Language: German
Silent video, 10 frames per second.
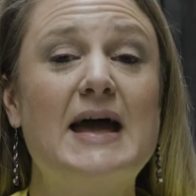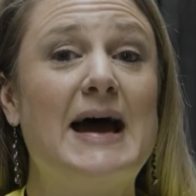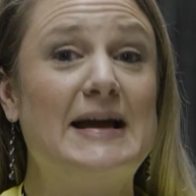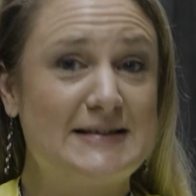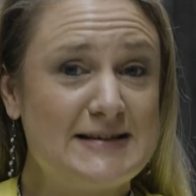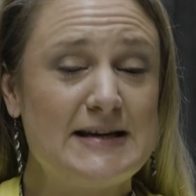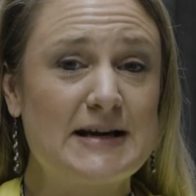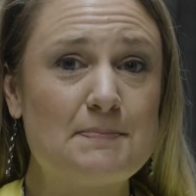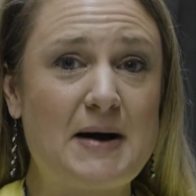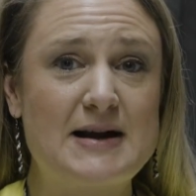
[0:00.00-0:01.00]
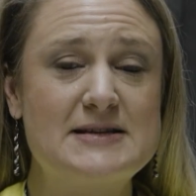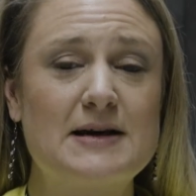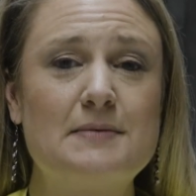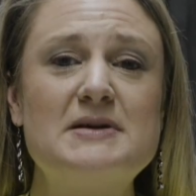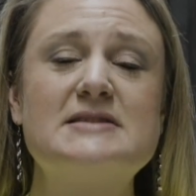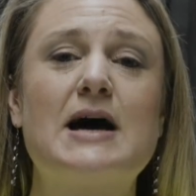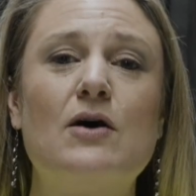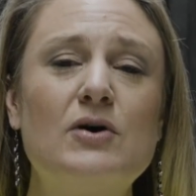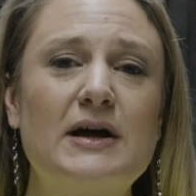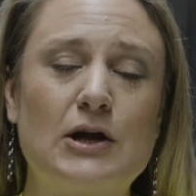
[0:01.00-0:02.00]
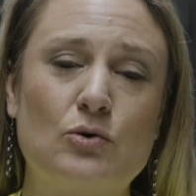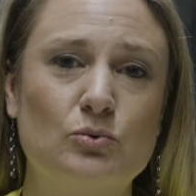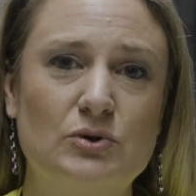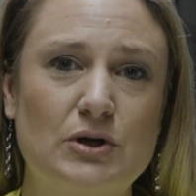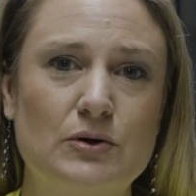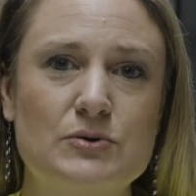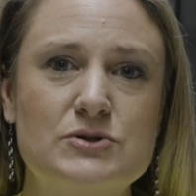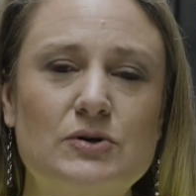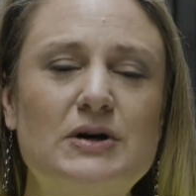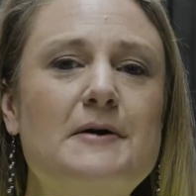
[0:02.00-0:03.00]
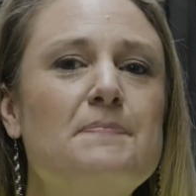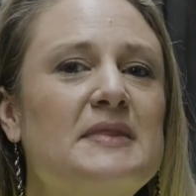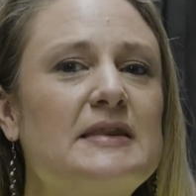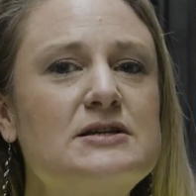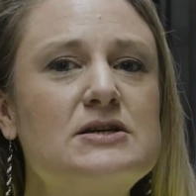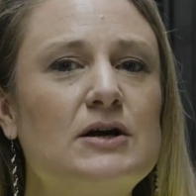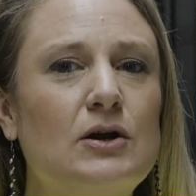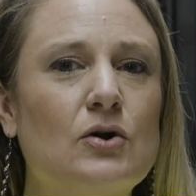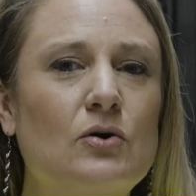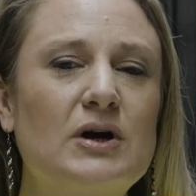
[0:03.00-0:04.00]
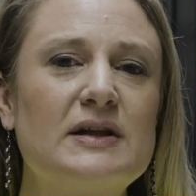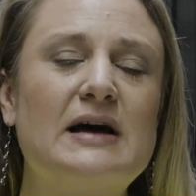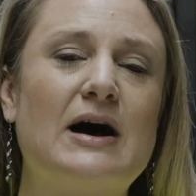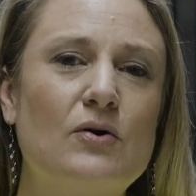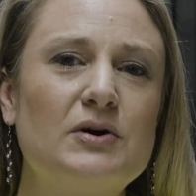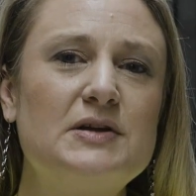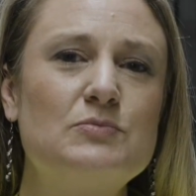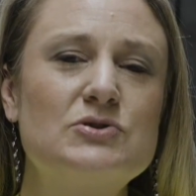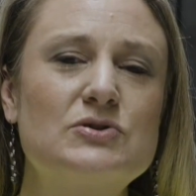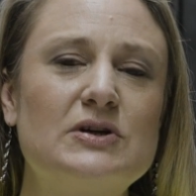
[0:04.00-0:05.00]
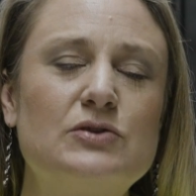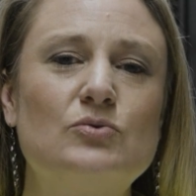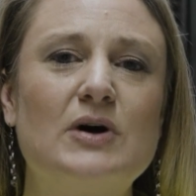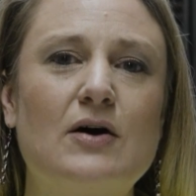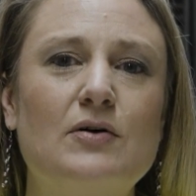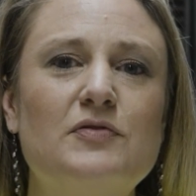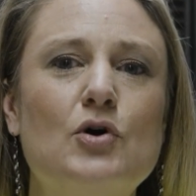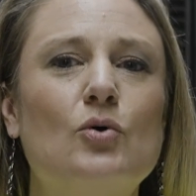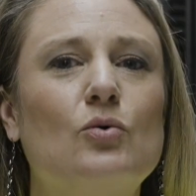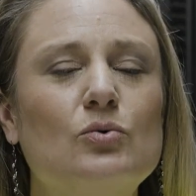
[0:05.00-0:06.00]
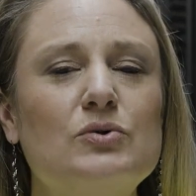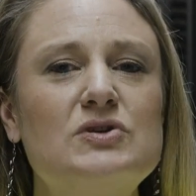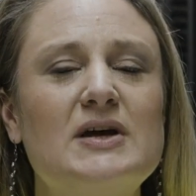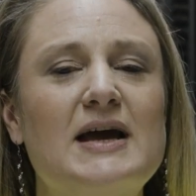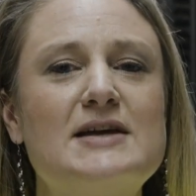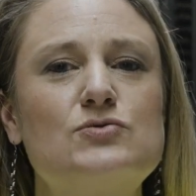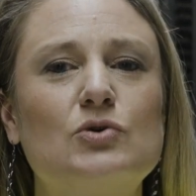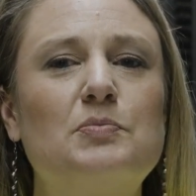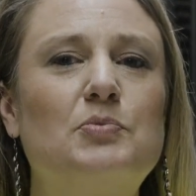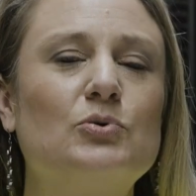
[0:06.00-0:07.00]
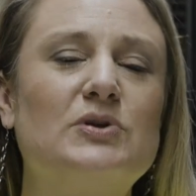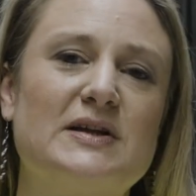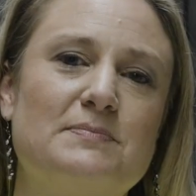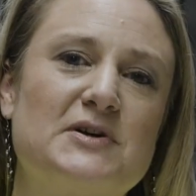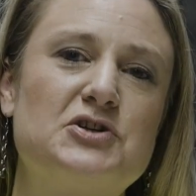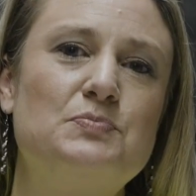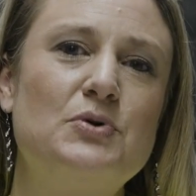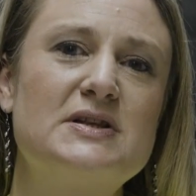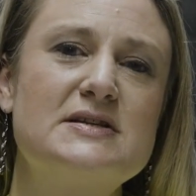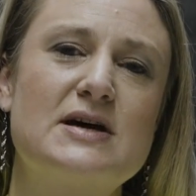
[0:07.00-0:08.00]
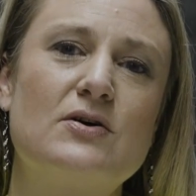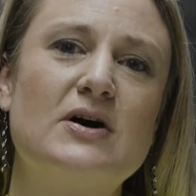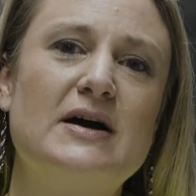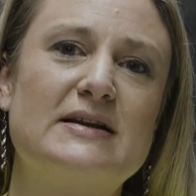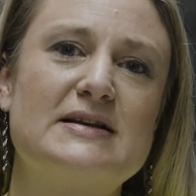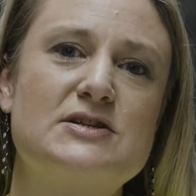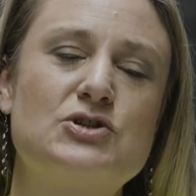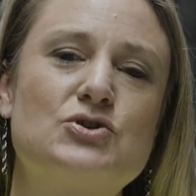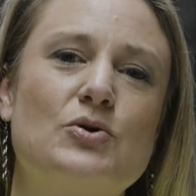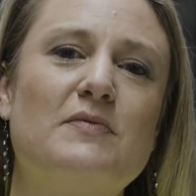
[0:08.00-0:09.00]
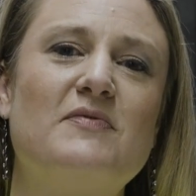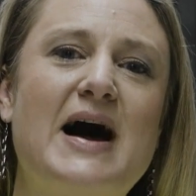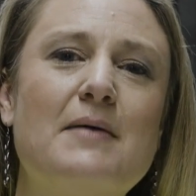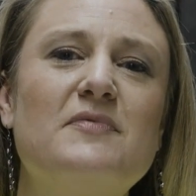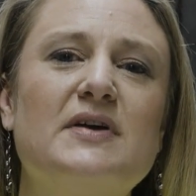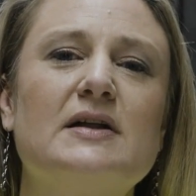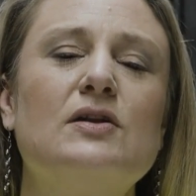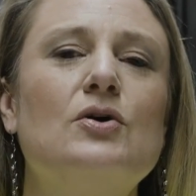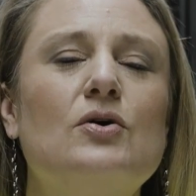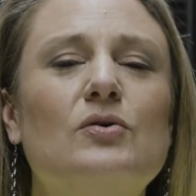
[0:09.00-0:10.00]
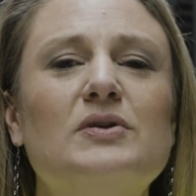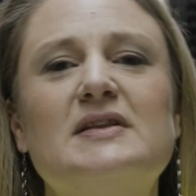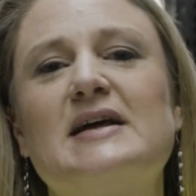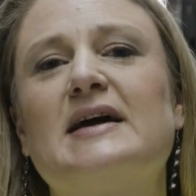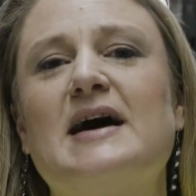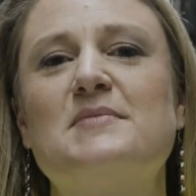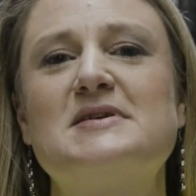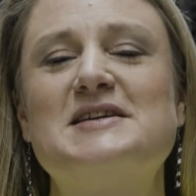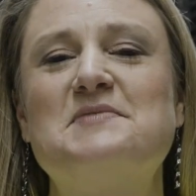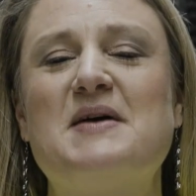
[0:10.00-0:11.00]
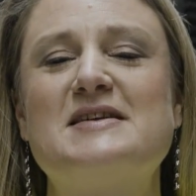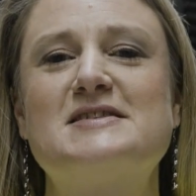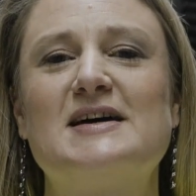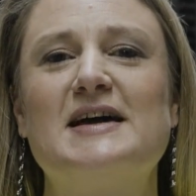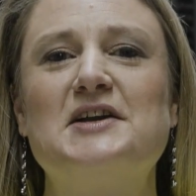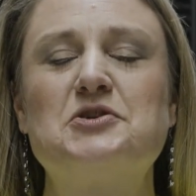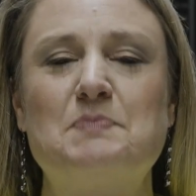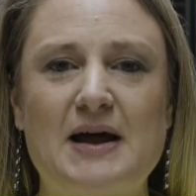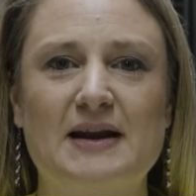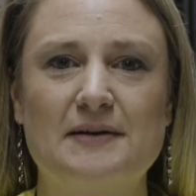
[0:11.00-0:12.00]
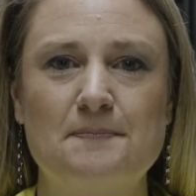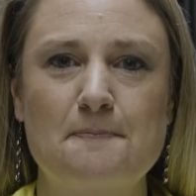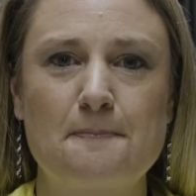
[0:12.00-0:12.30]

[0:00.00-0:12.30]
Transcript: Ein Tigerbalsam ist auch eine gute Lösung. Das lockert auch die Muskulatur auf und es durchblutet. Man spürt es auch, dass es schön warm wird und dann kann man sich besser entspannen.